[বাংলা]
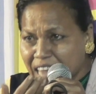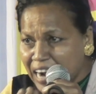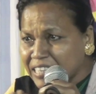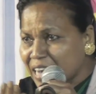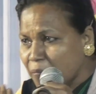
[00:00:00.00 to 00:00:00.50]

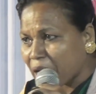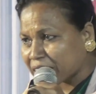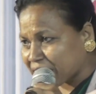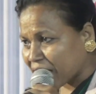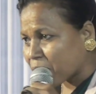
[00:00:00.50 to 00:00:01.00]
দাড়িটা
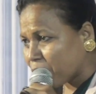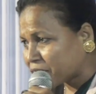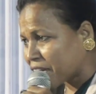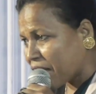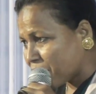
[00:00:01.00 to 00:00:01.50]
বাড়াচ্ছেন আর
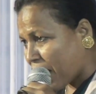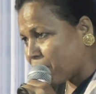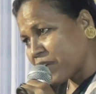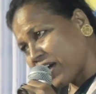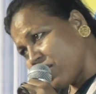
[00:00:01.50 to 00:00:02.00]
বলছেন আমি
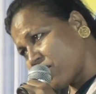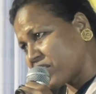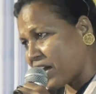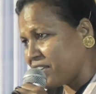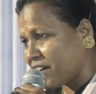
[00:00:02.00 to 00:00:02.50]
রাম ছাগলেরও
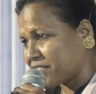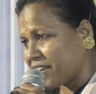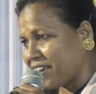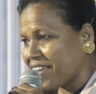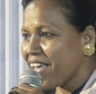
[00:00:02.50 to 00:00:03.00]
দাঁড়িয়ে আছে